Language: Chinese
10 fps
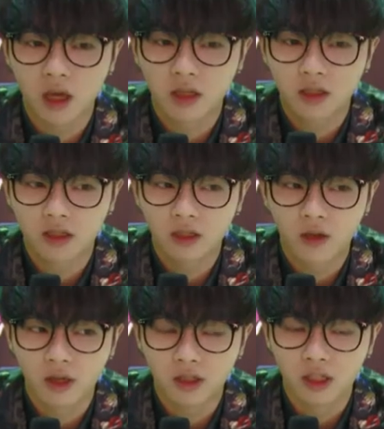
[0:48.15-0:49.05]
呃，这这
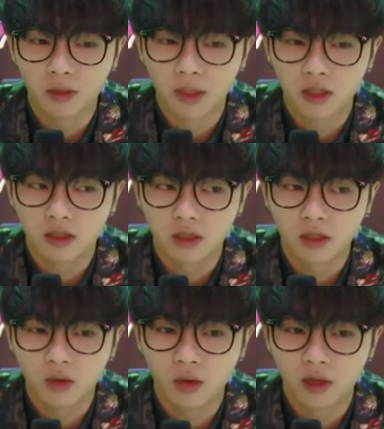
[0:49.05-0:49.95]
款游戏里面其
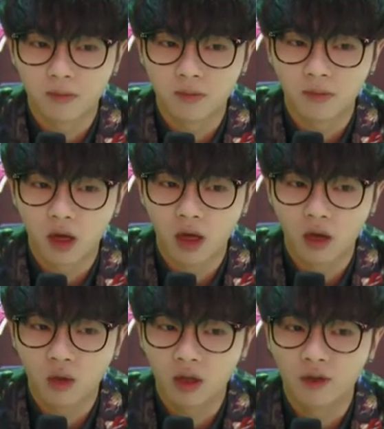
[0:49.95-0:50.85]
实会，
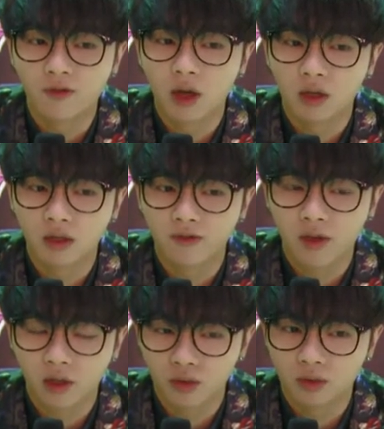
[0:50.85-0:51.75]
呃，会有放
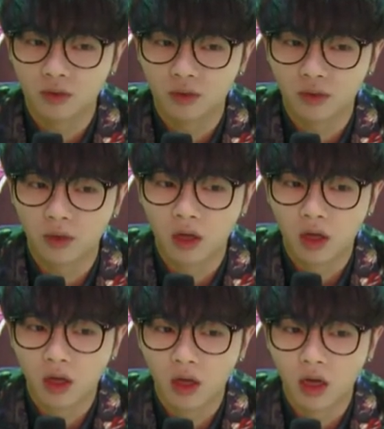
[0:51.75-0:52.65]
放入，
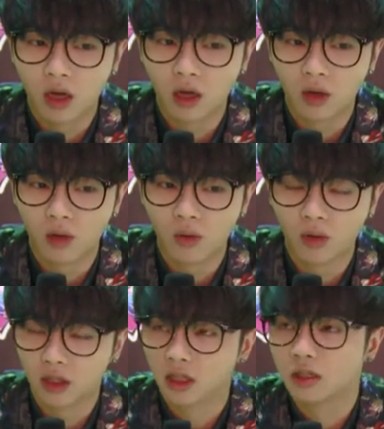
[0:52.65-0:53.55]
呃，
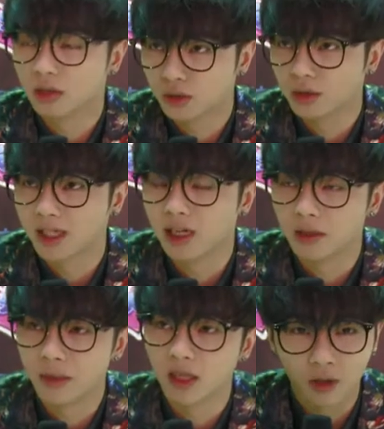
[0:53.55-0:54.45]
我的歌曲在
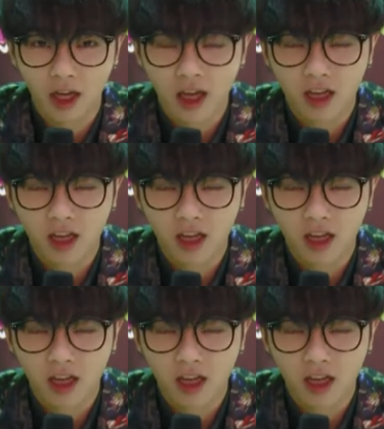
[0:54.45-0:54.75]
里面。